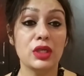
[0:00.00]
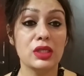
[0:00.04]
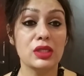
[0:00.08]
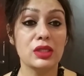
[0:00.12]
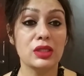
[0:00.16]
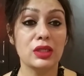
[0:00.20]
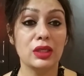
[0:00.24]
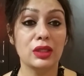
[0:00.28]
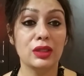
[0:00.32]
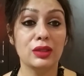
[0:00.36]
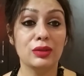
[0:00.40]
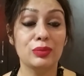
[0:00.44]

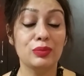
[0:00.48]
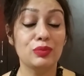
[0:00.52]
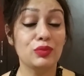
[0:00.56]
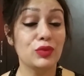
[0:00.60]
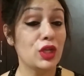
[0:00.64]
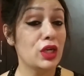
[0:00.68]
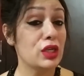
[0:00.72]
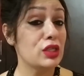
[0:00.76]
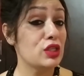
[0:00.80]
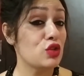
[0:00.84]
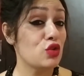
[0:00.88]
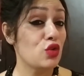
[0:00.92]
टेस्टिंग
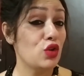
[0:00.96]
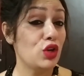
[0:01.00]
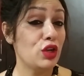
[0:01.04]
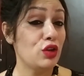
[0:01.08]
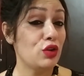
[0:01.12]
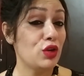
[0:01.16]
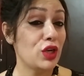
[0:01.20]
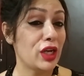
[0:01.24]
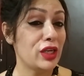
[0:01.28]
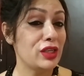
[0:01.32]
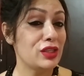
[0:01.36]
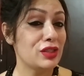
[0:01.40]
दैट्स
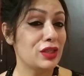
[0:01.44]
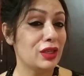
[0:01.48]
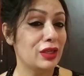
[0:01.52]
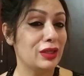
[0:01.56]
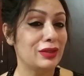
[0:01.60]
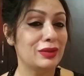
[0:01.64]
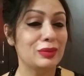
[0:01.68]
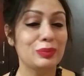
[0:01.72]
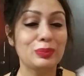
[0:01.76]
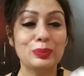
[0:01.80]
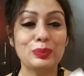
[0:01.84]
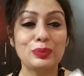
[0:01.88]
रियली नाइस
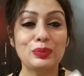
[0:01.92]
थिंग